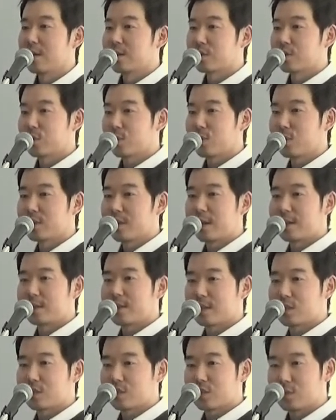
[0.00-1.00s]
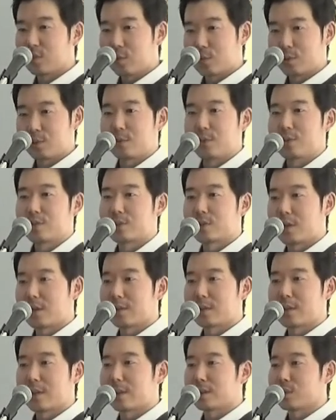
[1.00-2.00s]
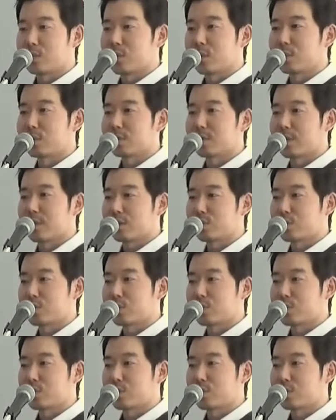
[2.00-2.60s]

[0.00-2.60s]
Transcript: 兄弟たちの選択によって、